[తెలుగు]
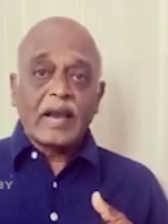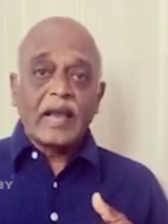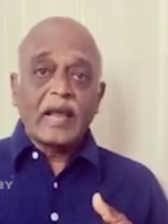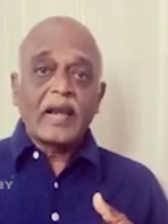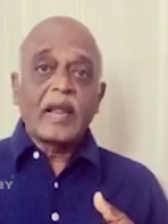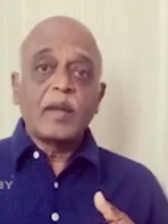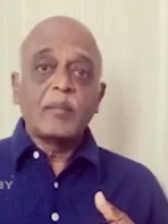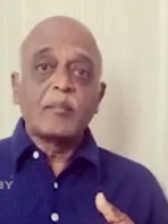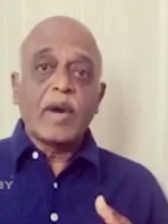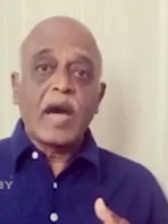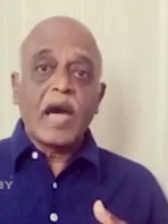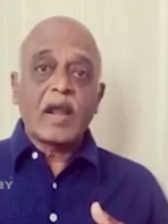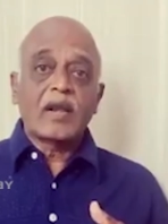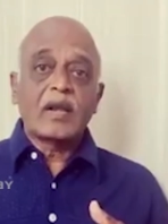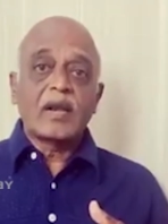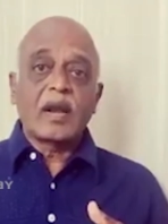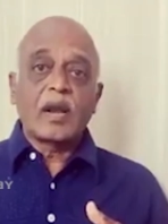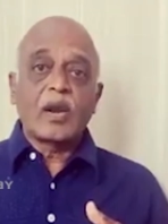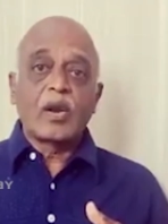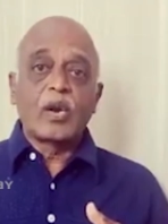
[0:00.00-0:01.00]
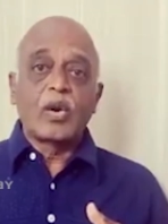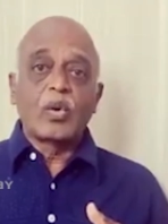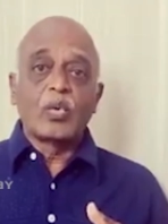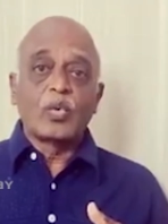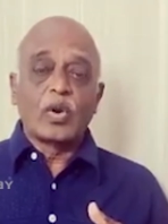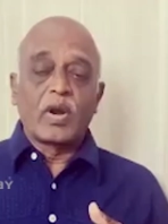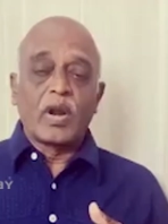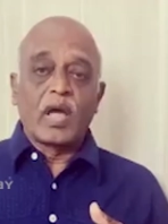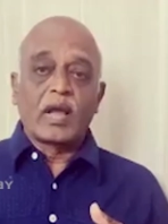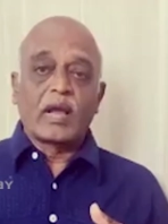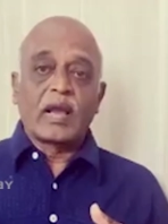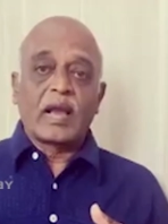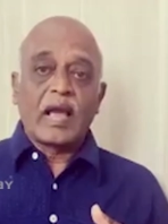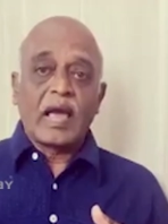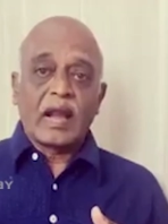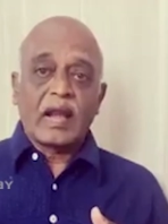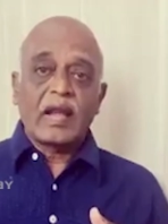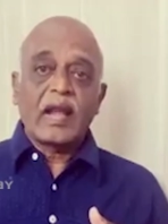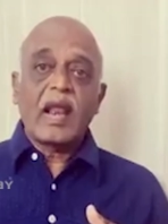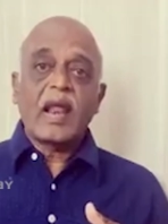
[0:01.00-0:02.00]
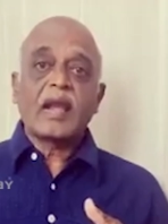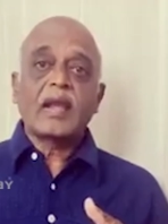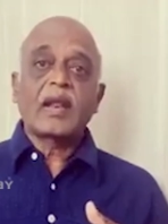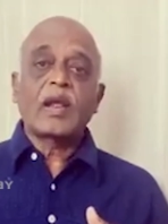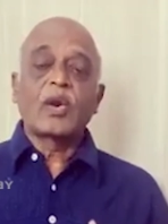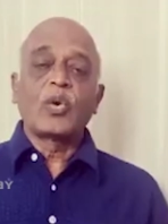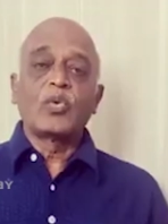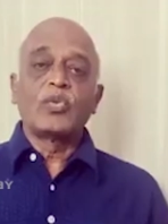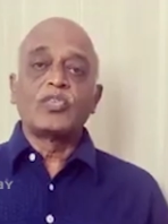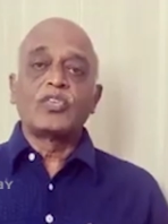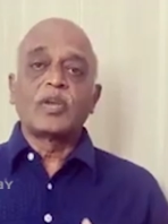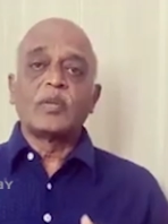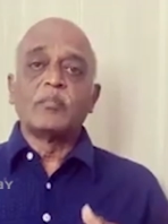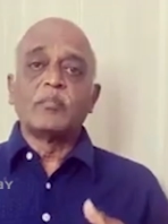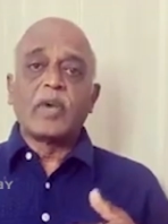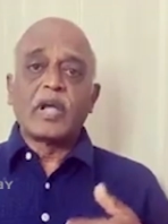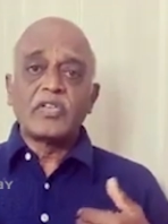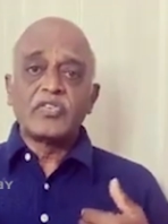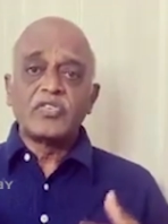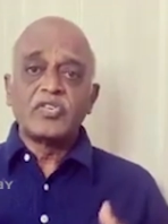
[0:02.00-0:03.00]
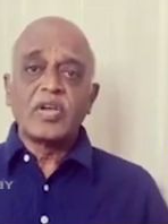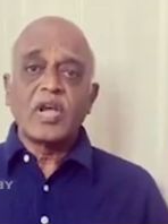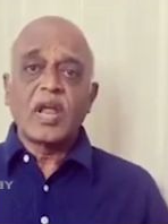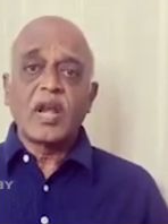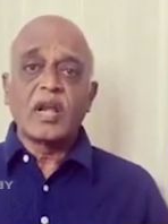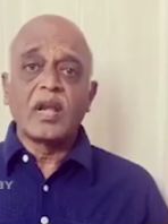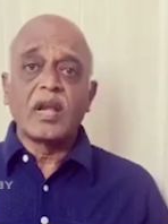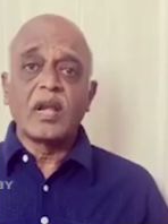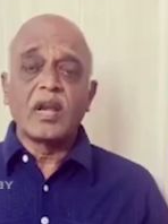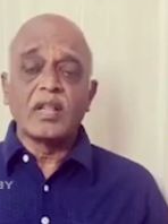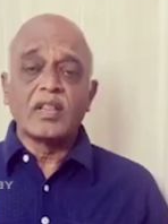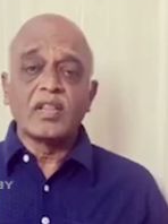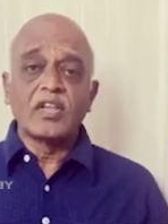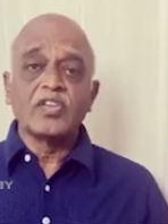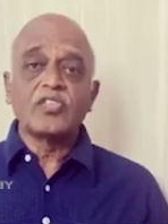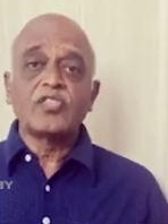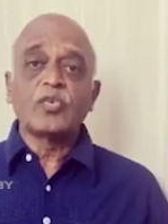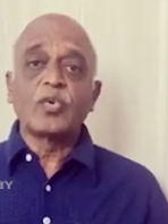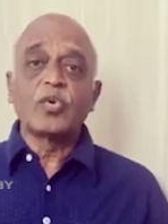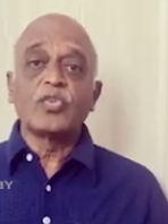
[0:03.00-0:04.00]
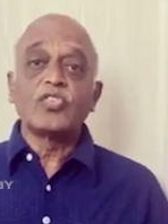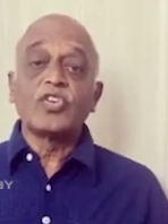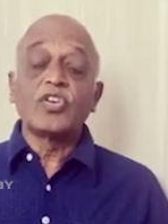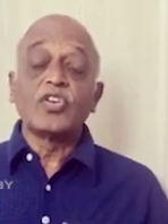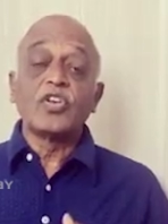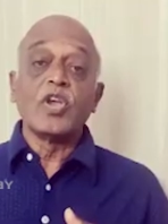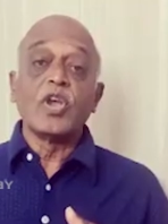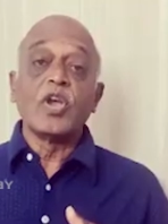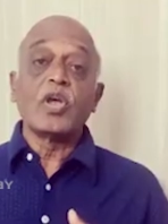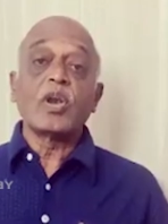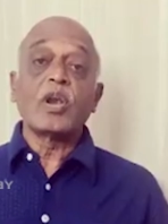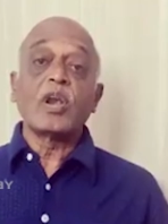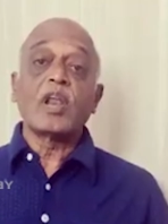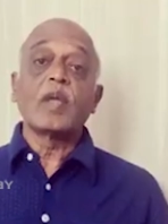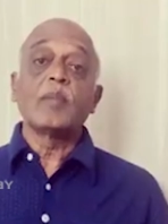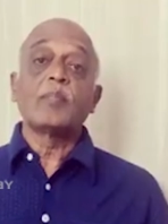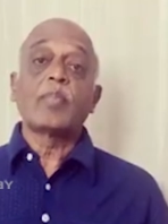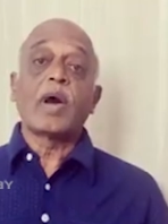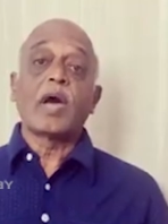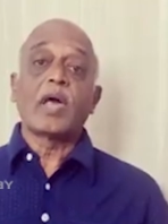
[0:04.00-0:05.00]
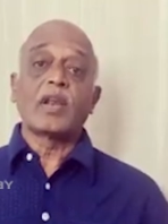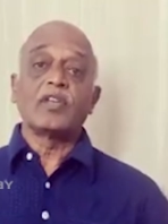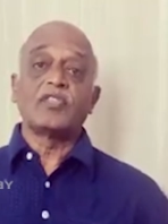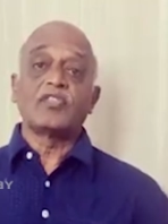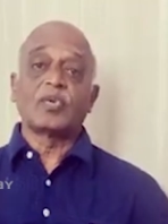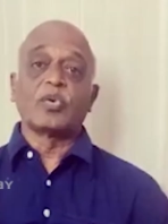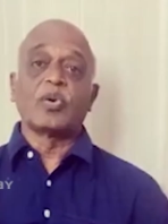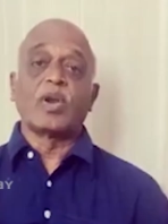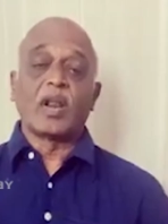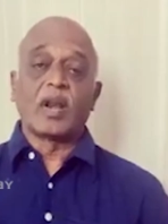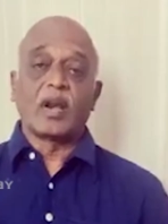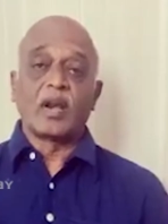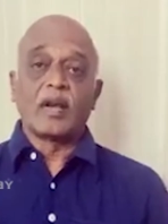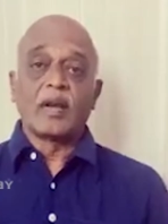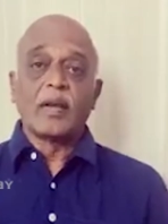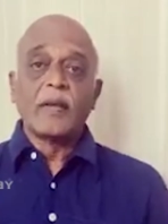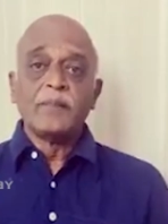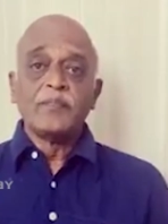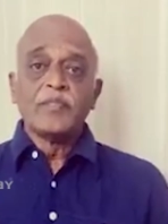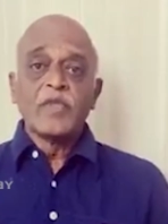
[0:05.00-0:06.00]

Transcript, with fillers: పక్కనే బార్డర్లో ఉన్న కర్ణాటక నుంచి మద్యాన్ని తీసుకొచ్చి ఏర్లై పారిస్తున్నారని